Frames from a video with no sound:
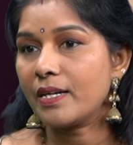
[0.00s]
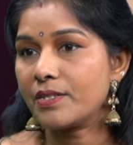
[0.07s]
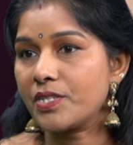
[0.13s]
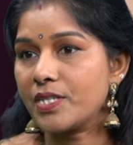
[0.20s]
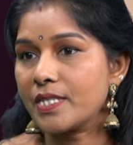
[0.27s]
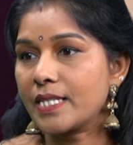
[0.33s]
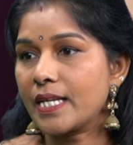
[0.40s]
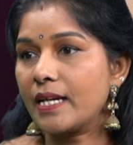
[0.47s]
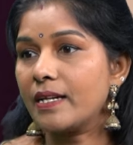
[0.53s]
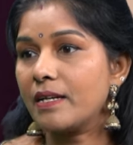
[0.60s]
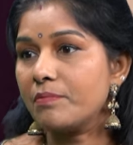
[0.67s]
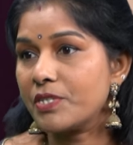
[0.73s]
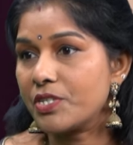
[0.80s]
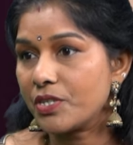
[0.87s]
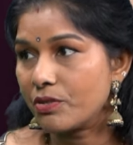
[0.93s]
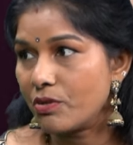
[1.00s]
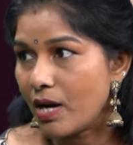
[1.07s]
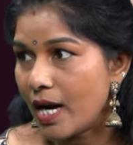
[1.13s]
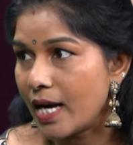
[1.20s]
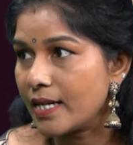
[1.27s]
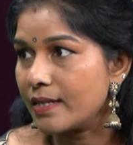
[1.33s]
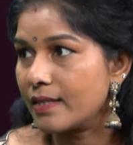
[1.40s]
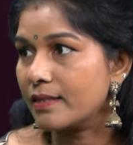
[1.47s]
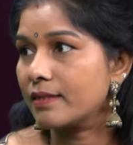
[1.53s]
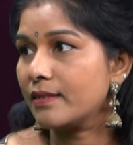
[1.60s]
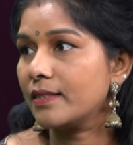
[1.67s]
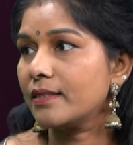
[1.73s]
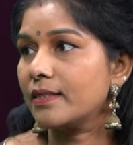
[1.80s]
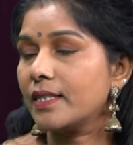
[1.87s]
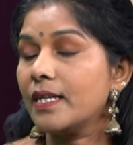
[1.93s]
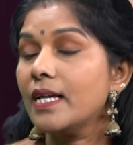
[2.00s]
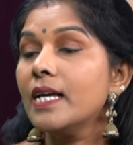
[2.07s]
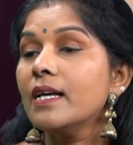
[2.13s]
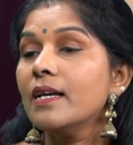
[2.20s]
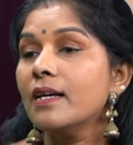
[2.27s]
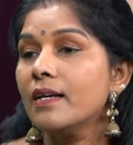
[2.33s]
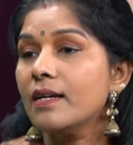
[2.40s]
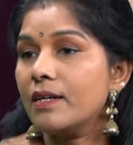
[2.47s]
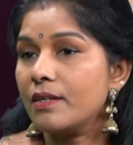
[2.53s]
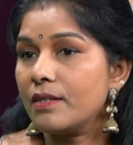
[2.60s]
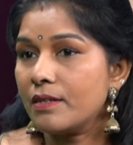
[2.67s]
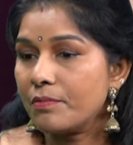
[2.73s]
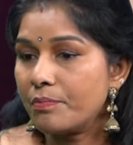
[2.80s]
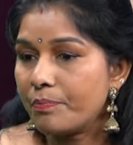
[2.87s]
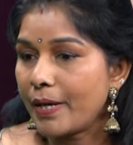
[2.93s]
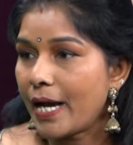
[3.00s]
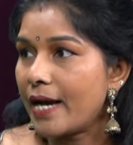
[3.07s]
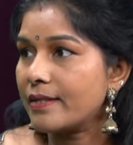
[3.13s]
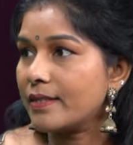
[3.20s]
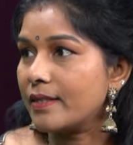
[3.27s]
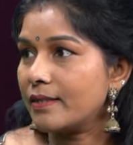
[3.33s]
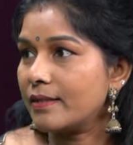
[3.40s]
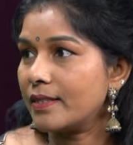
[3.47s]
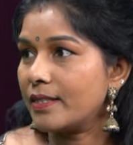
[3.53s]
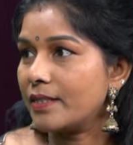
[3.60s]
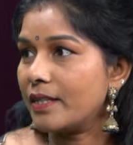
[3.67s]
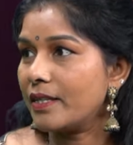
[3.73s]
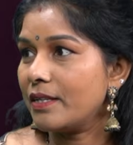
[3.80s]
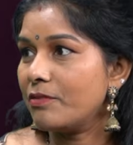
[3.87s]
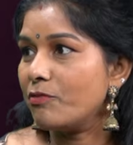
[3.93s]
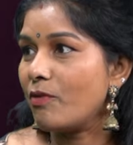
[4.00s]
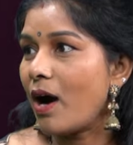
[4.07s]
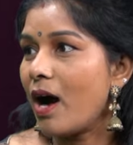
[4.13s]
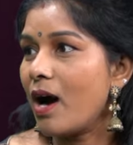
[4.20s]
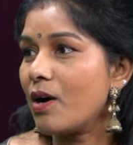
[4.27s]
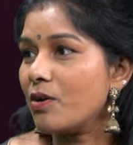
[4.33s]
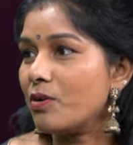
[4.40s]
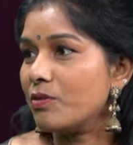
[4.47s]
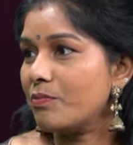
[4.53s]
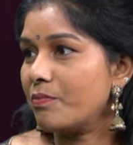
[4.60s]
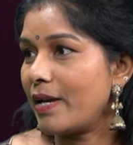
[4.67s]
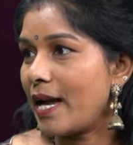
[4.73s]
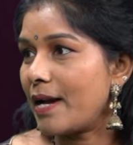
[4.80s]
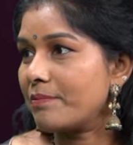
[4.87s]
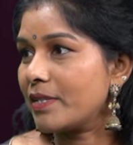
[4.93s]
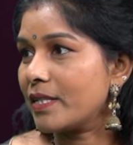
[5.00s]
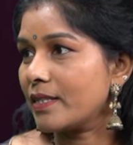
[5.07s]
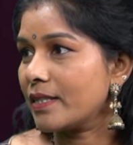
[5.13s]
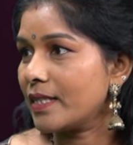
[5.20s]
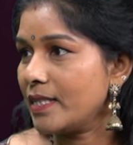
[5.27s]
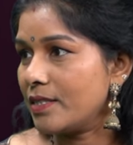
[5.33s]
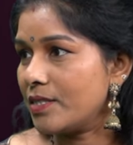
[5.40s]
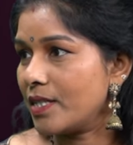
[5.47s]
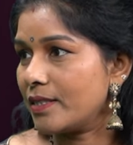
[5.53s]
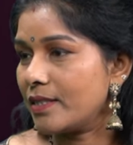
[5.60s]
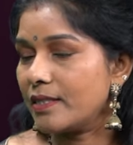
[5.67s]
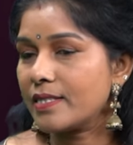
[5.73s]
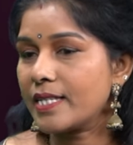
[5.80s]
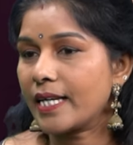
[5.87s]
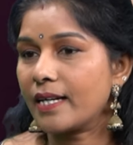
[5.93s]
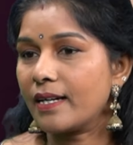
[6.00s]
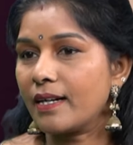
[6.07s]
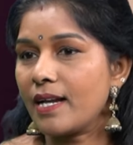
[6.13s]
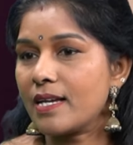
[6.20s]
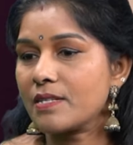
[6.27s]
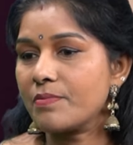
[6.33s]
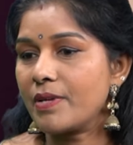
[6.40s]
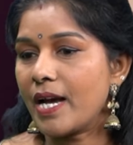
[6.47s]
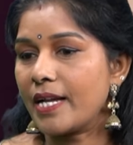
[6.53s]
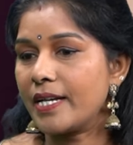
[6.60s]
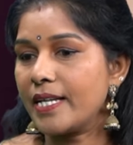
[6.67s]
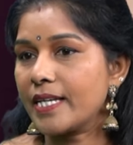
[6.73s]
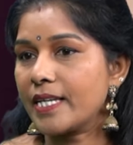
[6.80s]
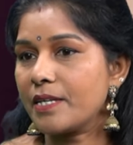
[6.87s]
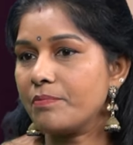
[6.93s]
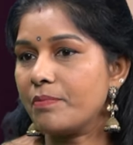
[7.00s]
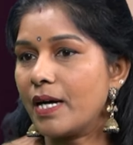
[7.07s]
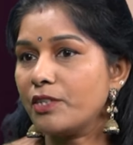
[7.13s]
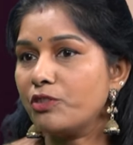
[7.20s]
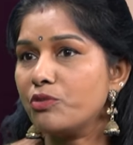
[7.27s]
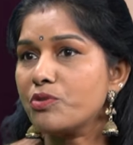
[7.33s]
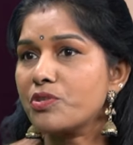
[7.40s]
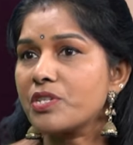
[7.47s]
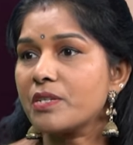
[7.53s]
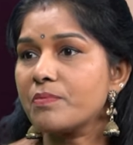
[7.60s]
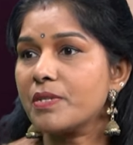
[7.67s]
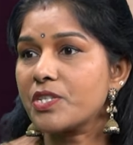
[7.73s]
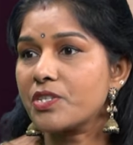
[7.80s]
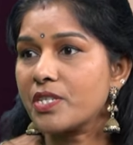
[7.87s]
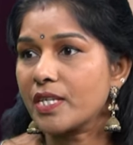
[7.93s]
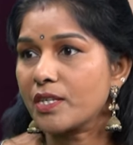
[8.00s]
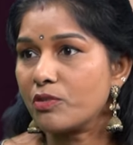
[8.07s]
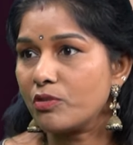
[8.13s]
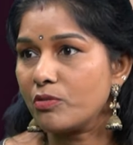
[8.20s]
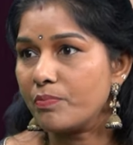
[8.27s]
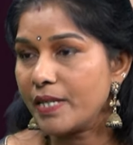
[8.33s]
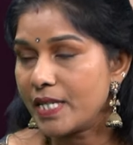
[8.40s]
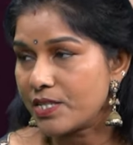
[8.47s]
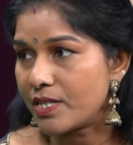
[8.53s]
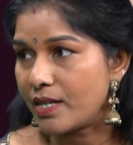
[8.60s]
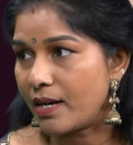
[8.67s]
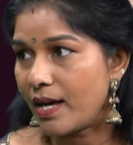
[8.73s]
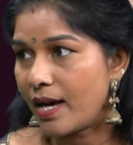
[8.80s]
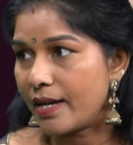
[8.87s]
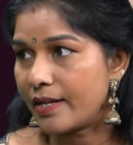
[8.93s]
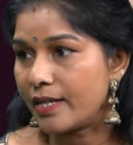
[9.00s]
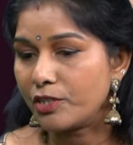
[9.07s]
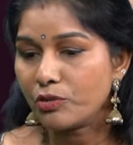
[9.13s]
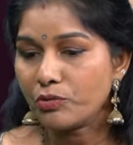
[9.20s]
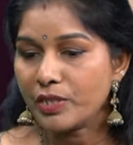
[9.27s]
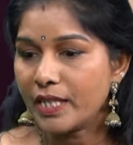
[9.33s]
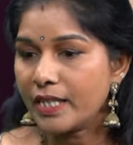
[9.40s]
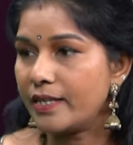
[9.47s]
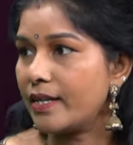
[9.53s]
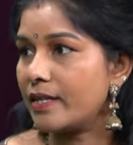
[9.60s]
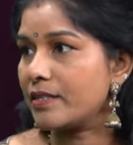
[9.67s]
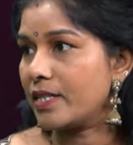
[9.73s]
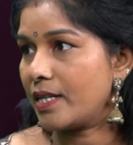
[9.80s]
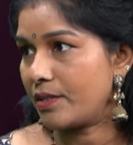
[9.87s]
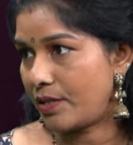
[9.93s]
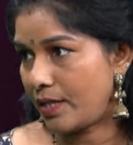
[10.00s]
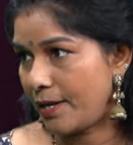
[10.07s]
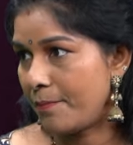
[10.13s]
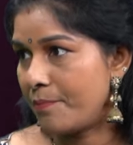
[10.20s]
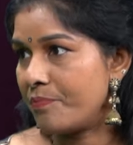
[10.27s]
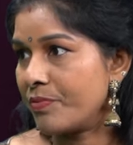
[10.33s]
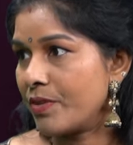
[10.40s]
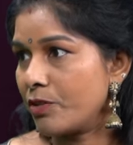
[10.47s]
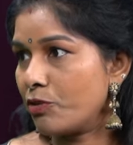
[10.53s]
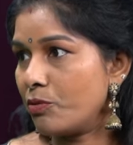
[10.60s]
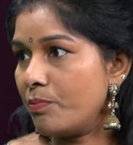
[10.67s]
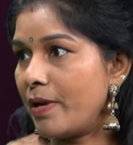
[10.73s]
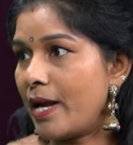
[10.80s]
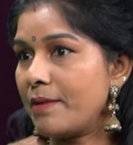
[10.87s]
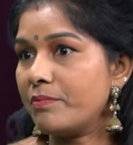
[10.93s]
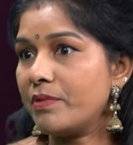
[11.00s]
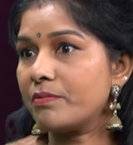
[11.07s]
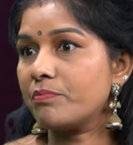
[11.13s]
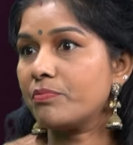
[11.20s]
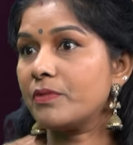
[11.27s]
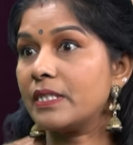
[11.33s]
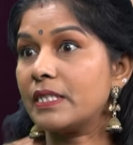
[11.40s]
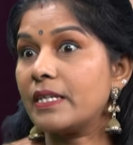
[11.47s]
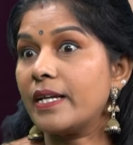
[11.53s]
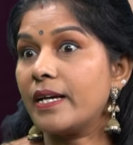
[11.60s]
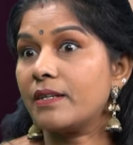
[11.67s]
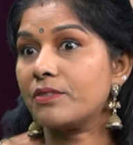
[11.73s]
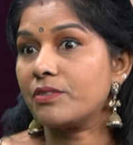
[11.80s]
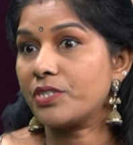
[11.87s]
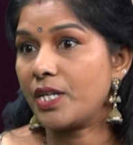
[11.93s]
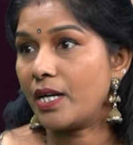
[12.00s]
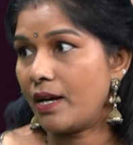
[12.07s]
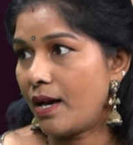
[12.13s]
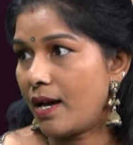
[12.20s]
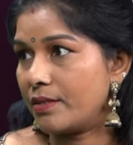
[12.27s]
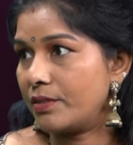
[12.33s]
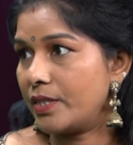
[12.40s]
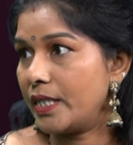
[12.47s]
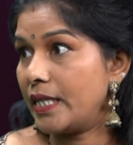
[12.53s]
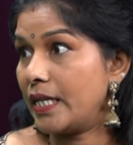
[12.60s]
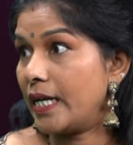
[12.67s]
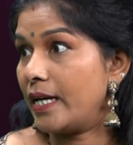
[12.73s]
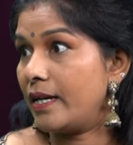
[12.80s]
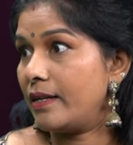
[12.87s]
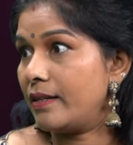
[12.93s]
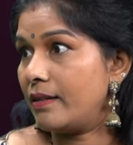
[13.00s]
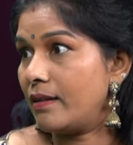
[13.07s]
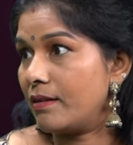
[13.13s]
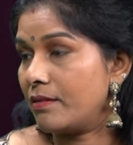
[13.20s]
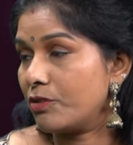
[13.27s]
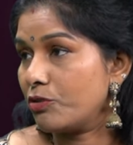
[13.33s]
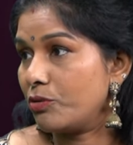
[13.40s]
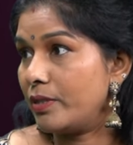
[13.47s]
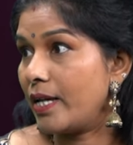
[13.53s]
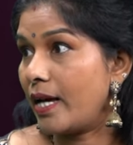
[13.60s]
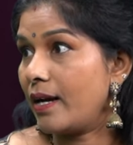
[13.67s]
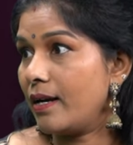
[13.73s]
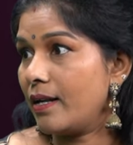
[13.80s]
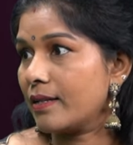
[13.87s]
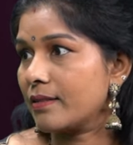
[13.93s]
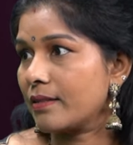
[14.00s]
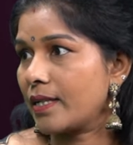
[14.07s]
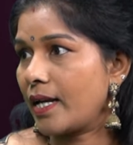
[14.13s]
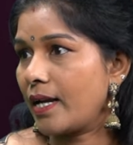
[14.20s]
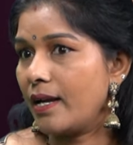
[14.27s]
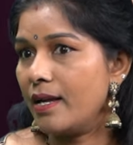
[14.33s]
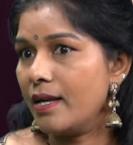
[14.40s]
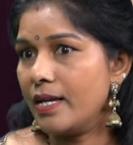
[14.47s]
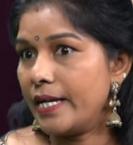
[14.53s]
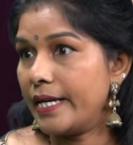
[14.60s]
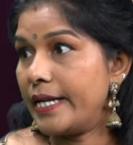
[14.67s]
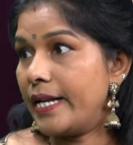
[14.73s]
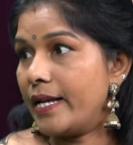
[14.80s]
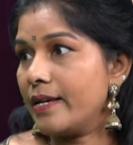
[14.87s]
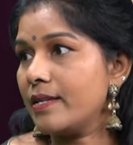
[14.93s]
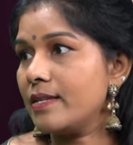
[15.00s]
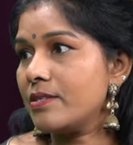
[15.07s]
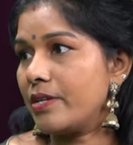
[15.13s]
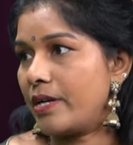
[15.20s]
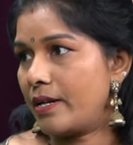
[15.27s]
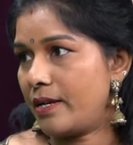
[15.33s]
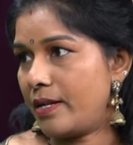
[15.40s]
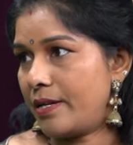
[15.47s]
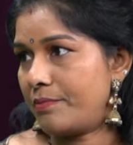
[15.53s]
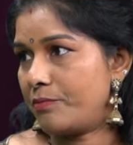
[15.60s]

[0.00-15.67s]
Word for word: हर चीज़ के लिए बच्चे को हक करती थी प्यार करती थी वाओ मैम करके ही जाता सेकंड क्लास में आने के बाद दूसरे बच्चे को भी चिल्ला रहे तो ये डर जाते तो हम्म। मैम चिल्लाती है तो डर लगता है नहीं जाना है